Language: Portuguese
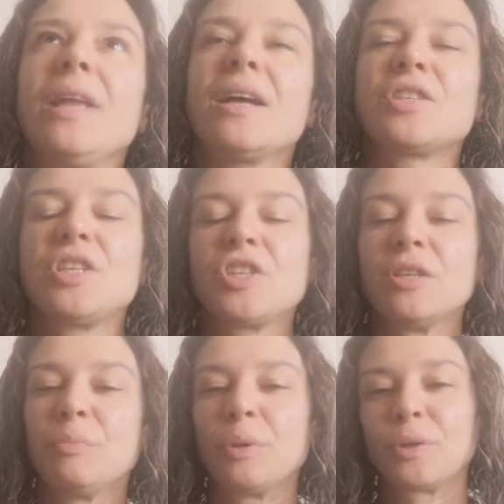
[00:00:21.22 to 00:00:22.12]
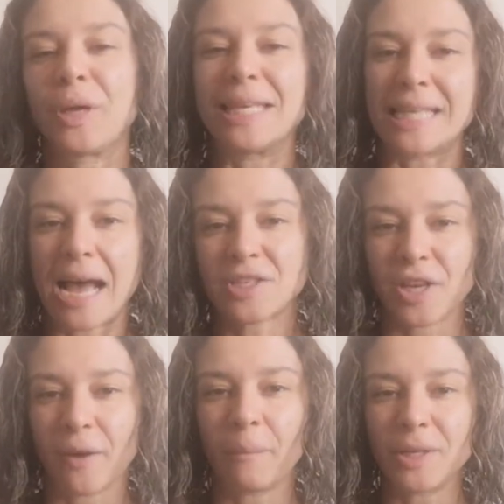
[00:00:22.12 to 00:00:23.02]
a gente no português
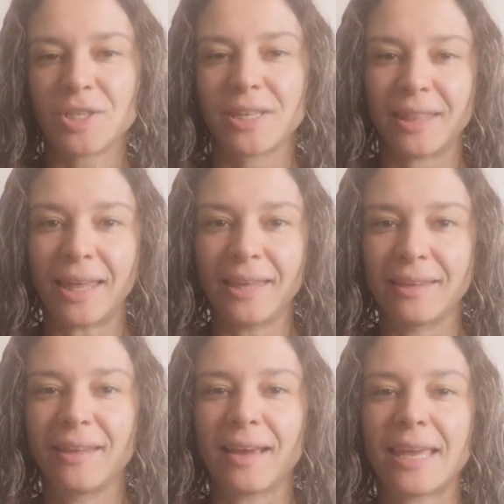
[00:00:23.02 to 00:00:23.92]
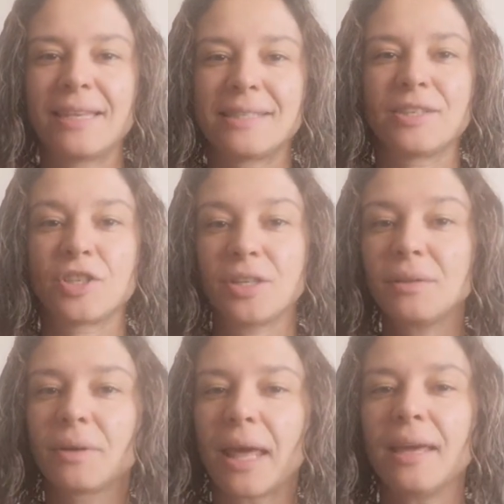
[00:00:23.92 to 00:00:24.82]
acha realmente que tem aquele
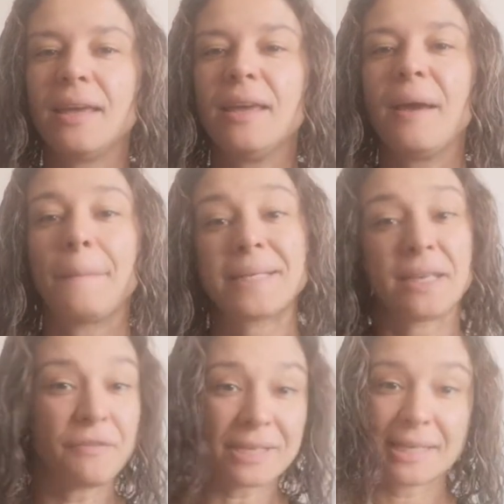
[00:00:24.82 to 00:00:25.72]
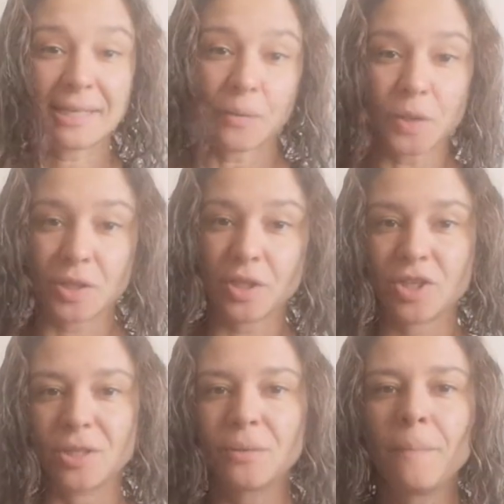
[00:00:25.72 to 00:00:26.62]
sentido, né? Mas que em francês tem um outro
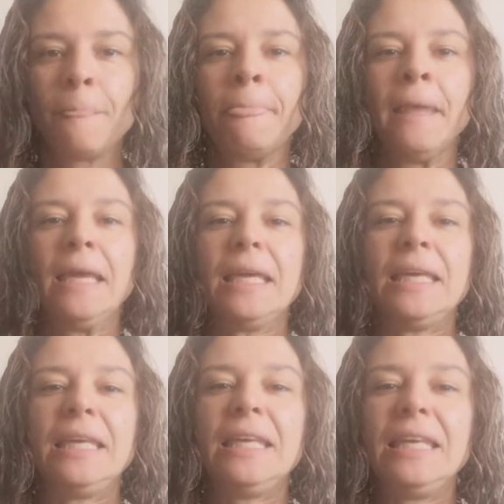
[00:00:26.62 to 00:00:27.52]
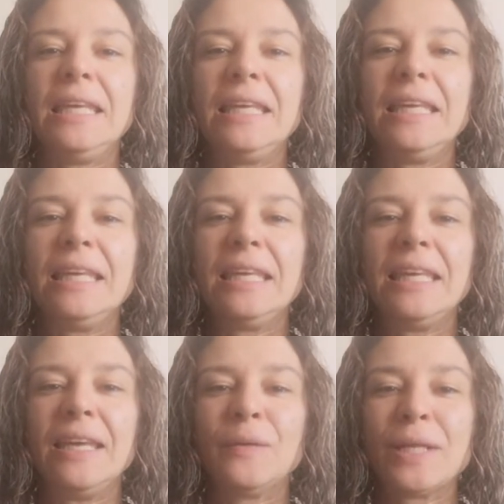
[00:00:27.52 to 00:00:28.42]
sentido.
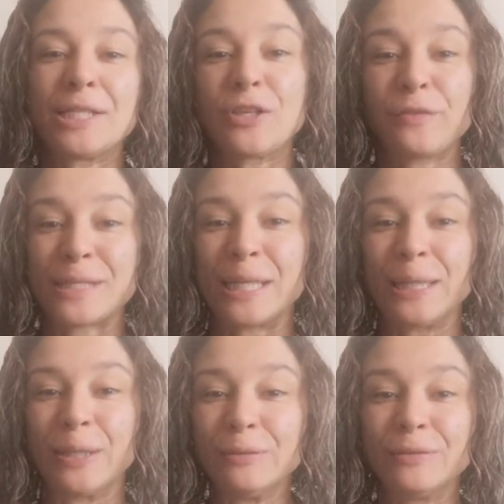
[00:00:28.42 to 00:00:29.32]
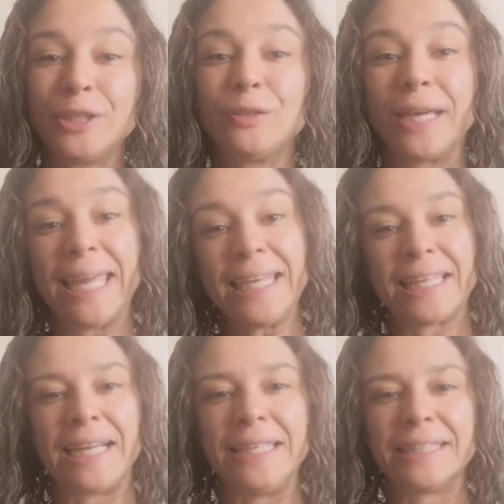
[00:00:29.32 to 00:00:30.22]
E eu decidi fazer então um vídeo em
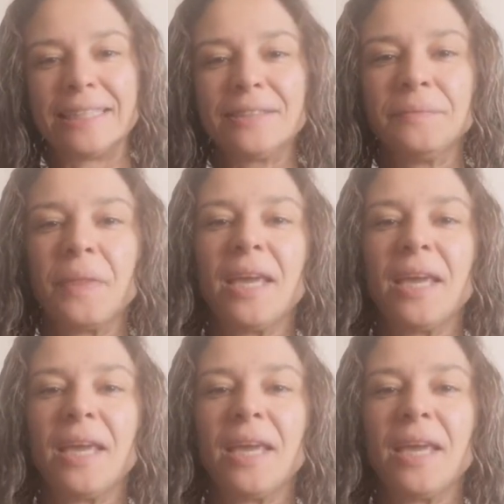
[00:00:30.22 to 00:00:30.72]
italiano,